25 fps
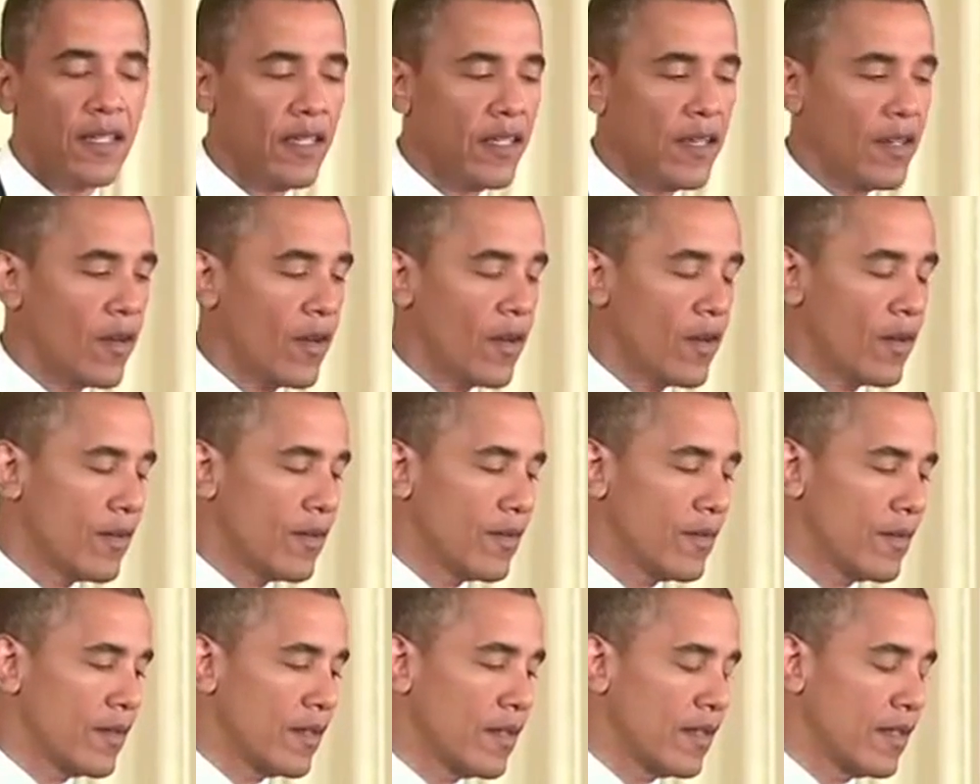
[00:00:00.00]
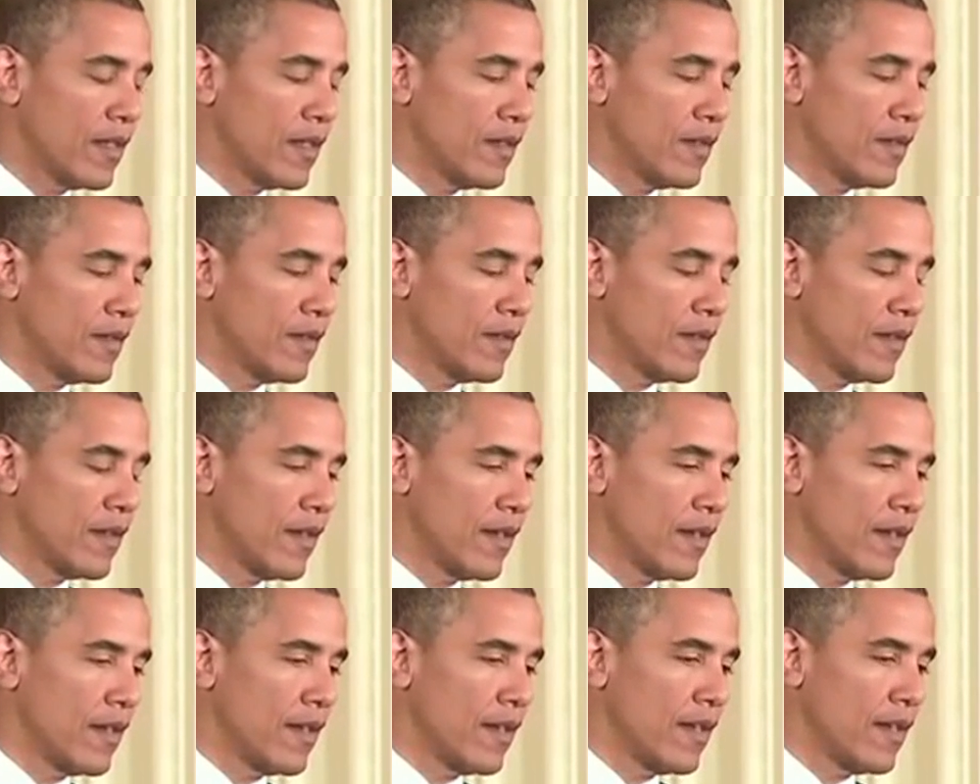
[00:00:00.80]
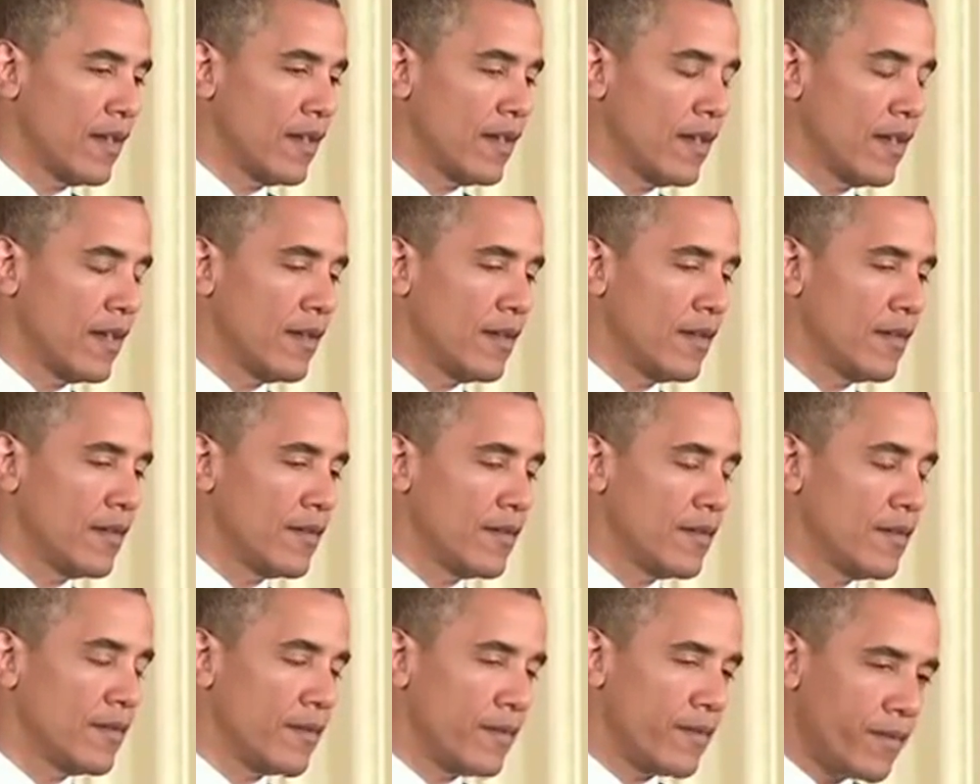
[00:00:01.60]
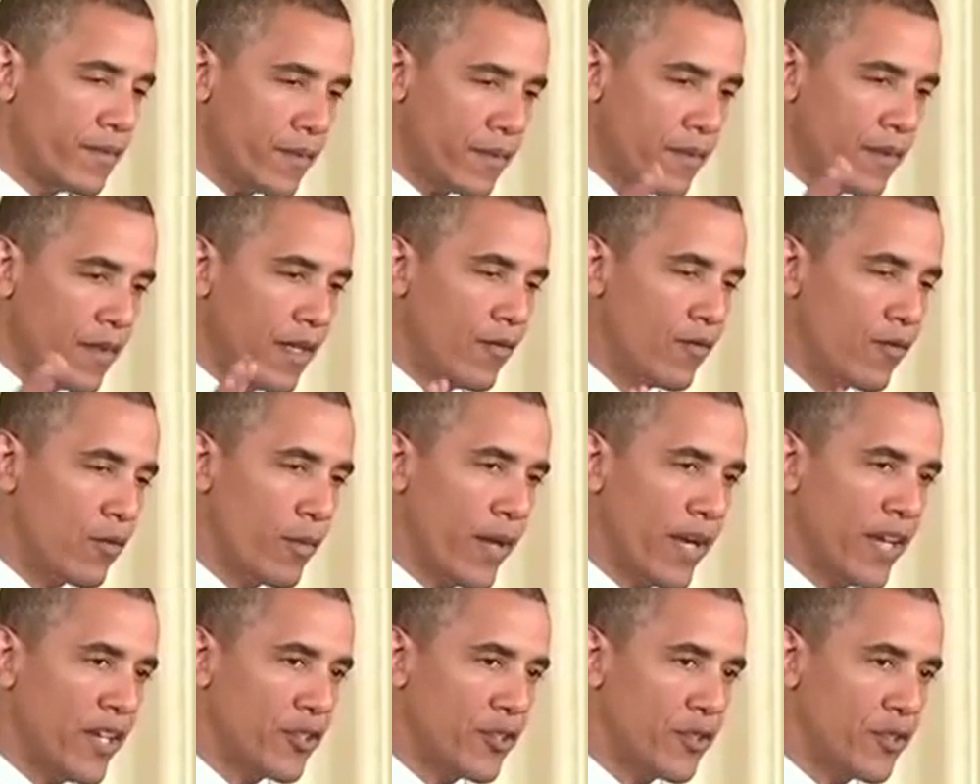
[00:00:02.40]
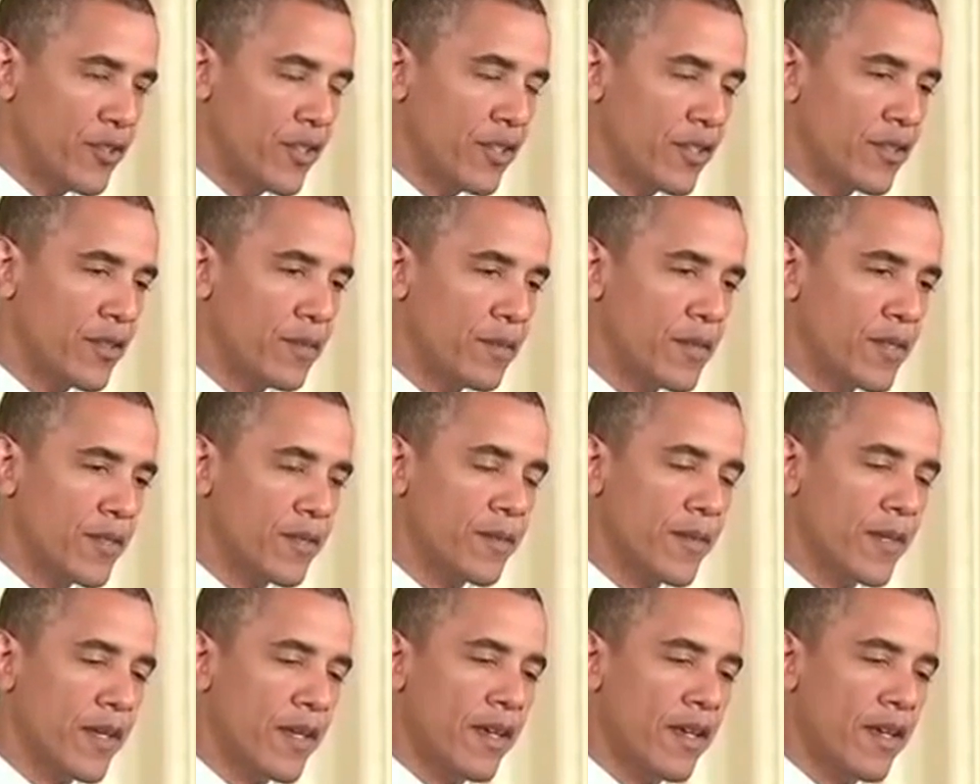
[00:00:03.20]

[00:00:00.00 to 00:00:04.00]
in our uh, uh, information systems.